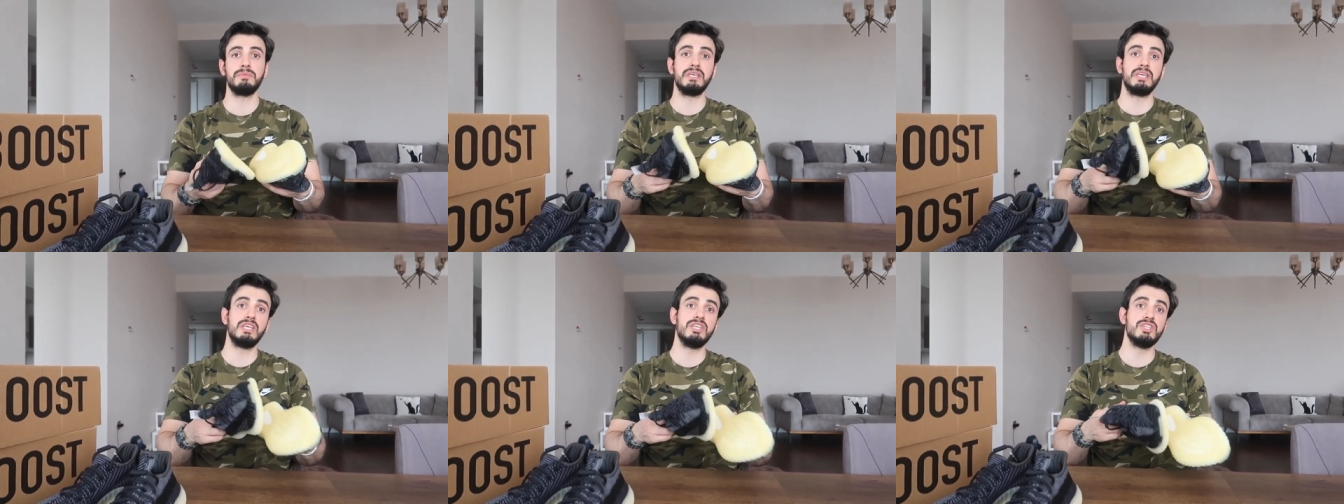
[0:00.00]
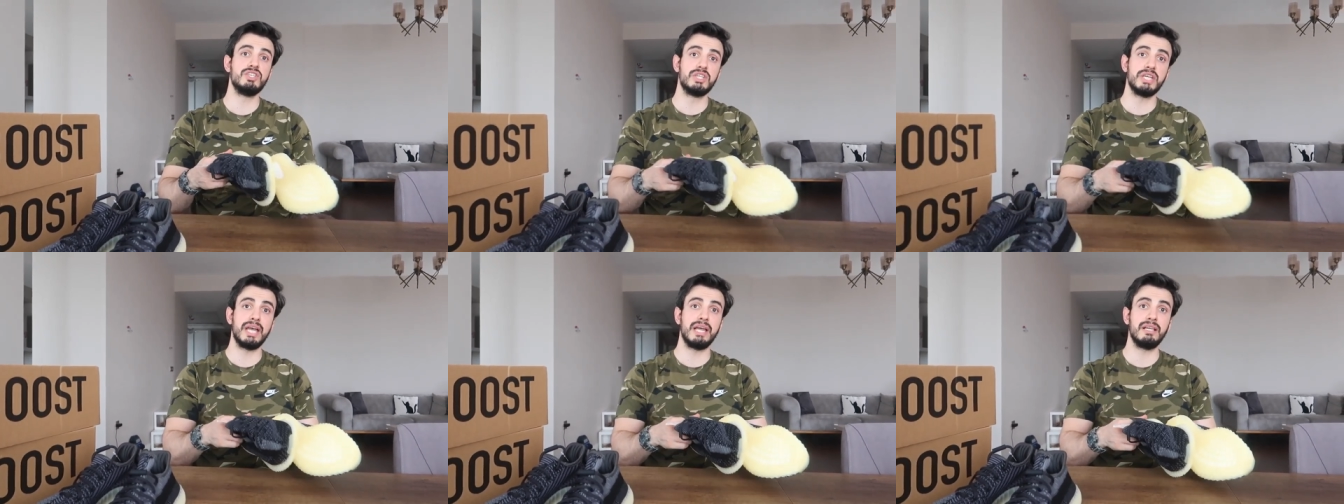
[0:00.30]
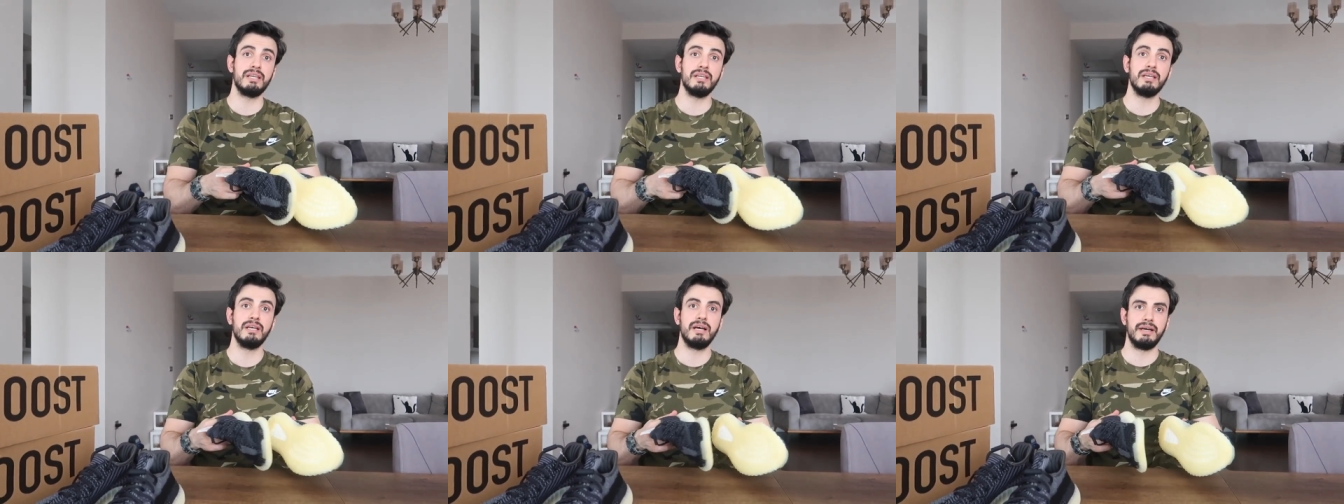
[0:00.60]
İkinci
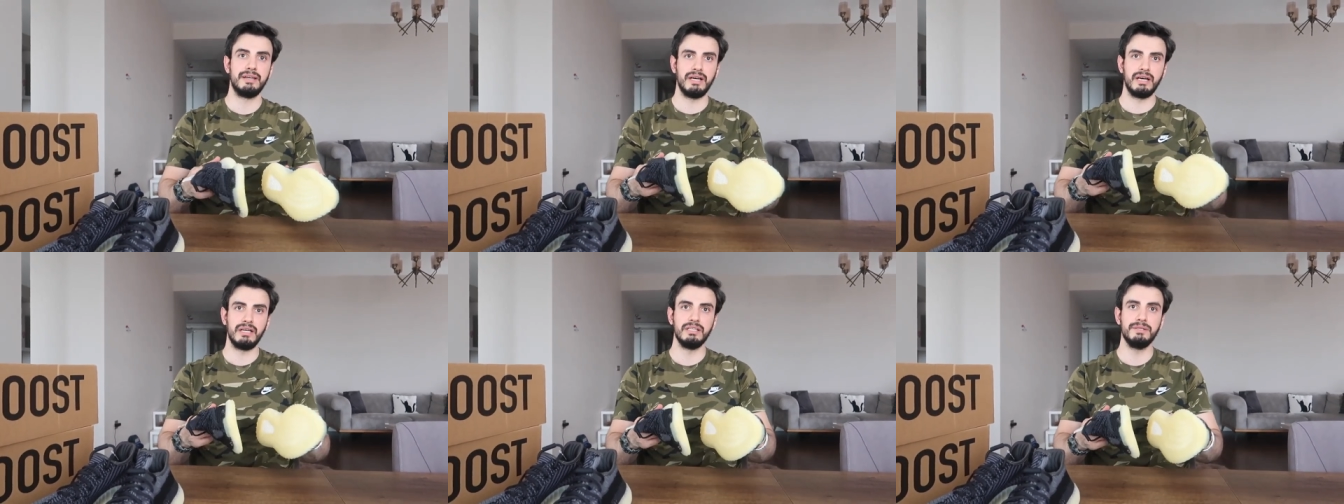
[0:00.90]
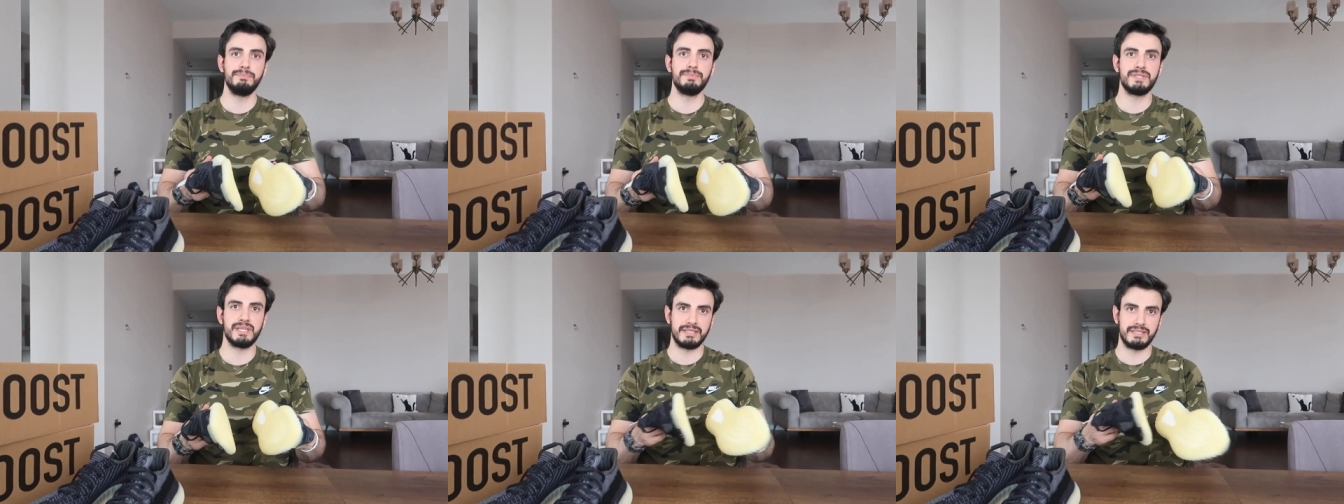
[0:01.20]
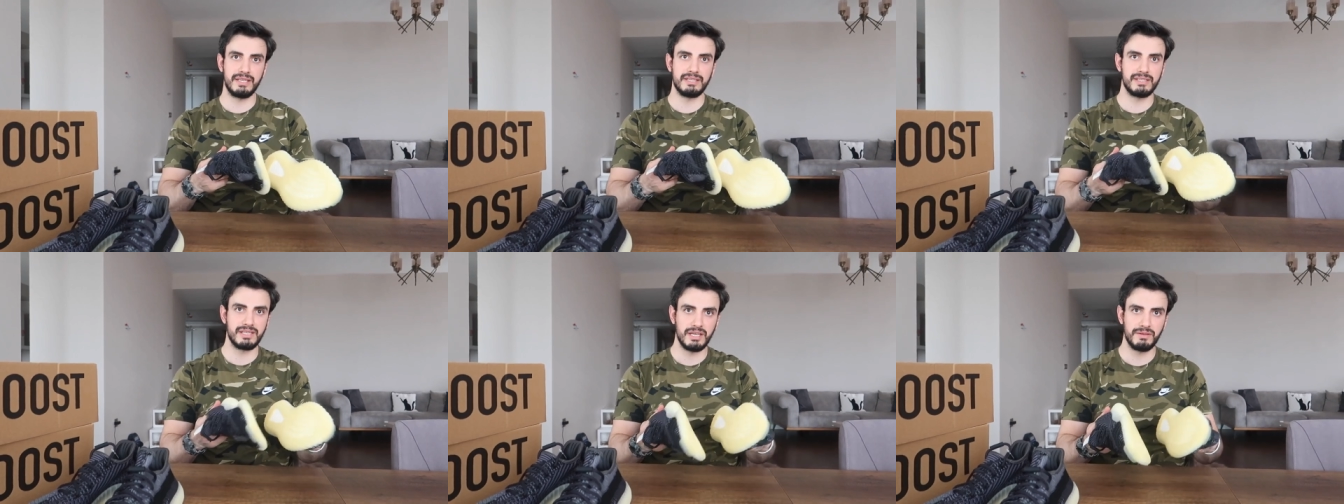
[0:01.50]
el hani alıp
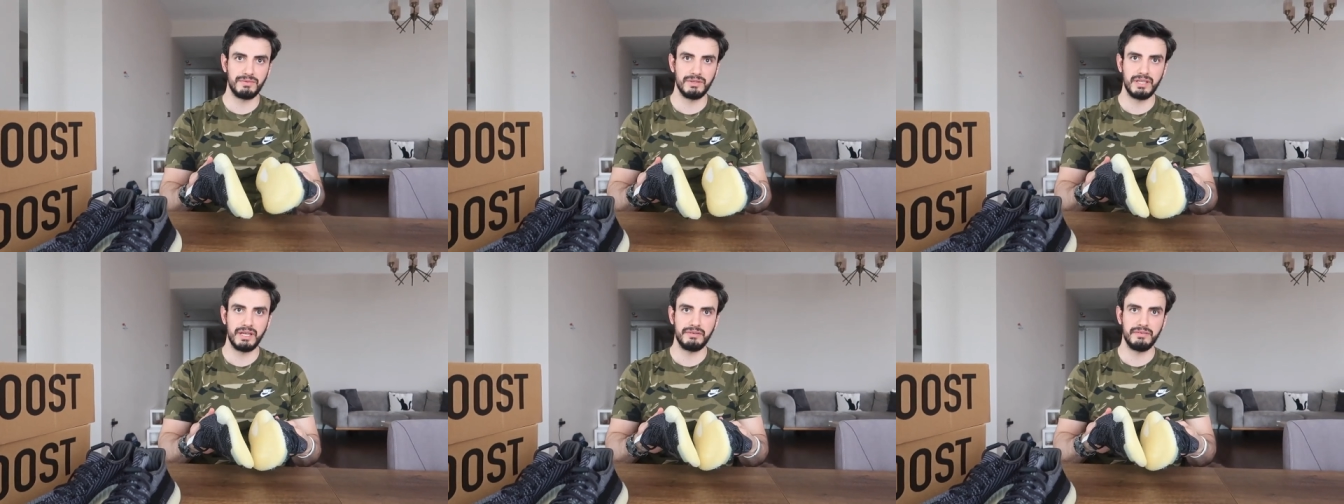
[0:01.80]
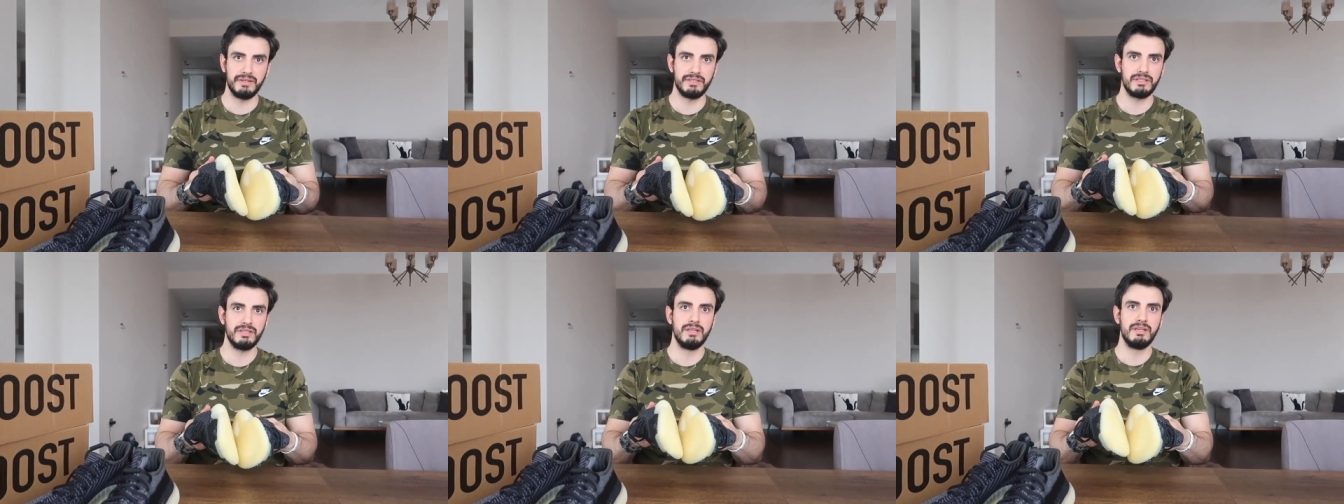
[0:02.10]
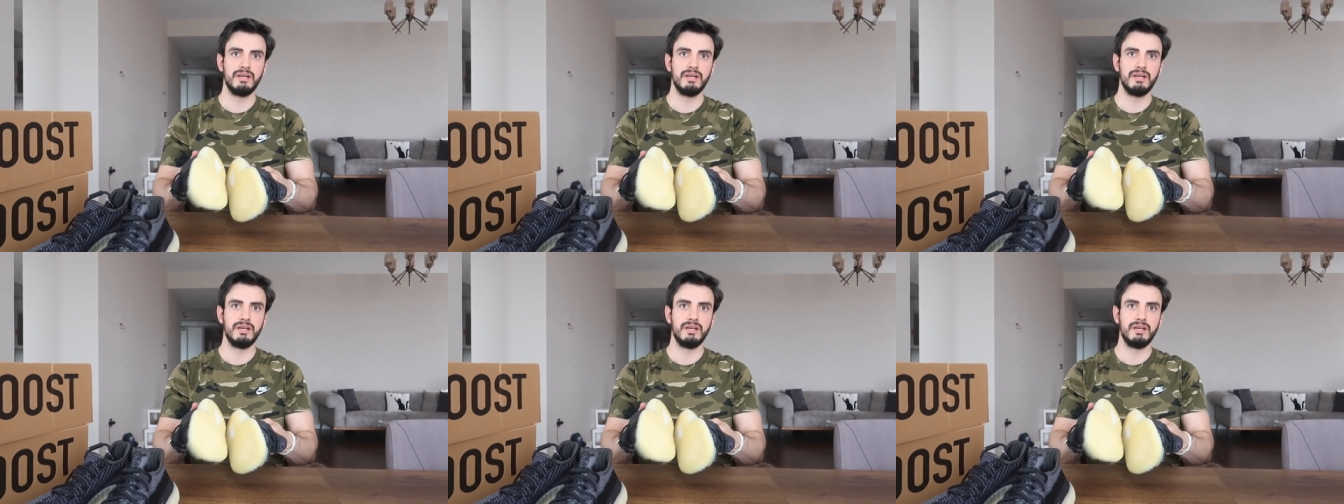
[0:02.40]
satan sayfalar var.